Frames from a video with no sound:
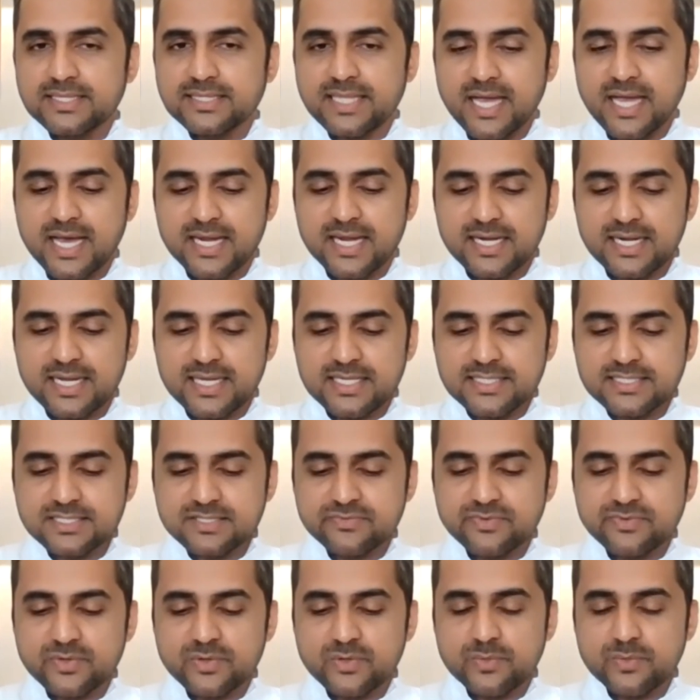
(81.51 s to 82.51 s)
धारणा
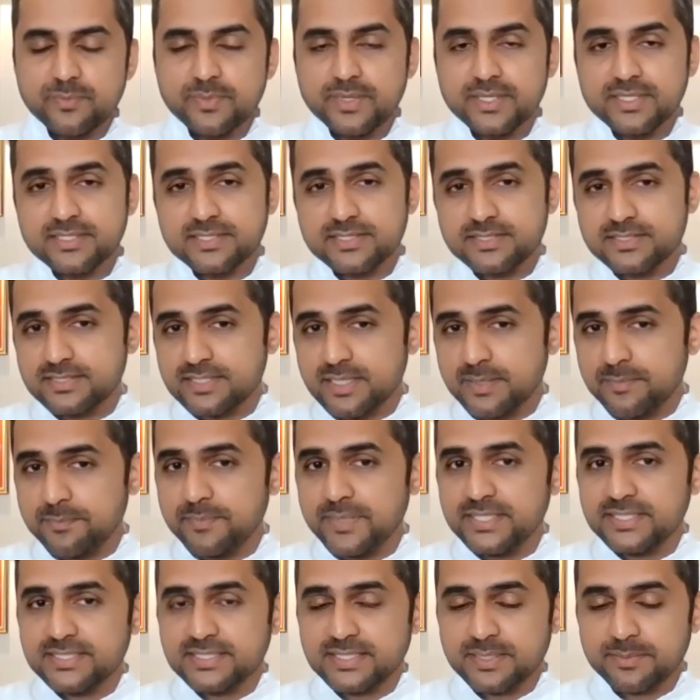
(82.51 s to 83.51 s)
स्वरूप सब
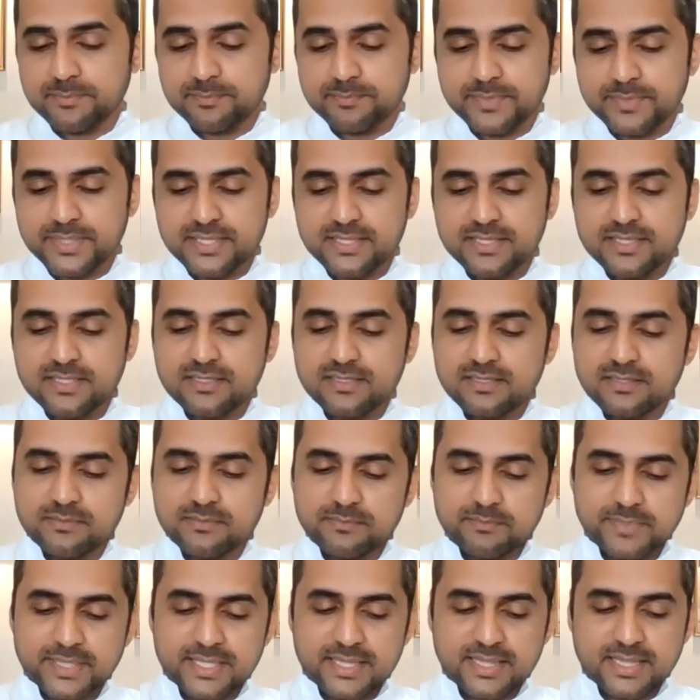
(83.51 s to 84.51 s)
में संपन्न
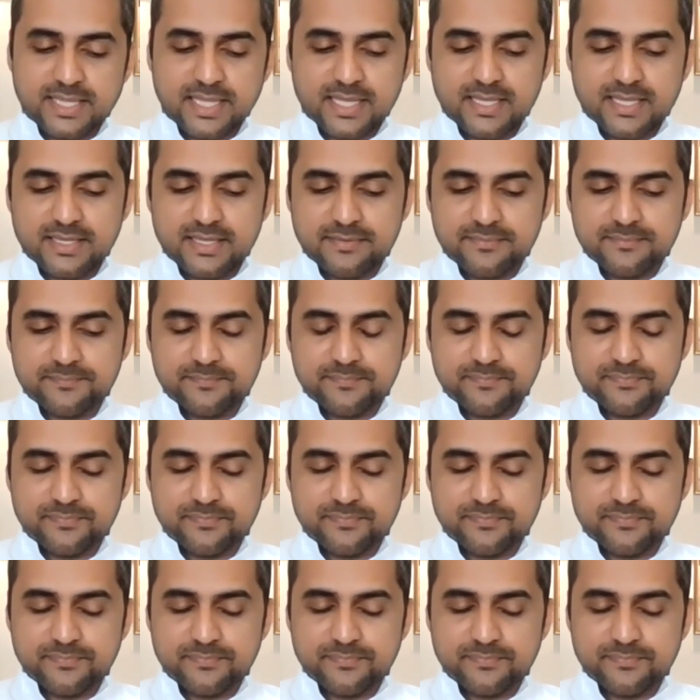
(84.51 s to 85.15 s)
बनना है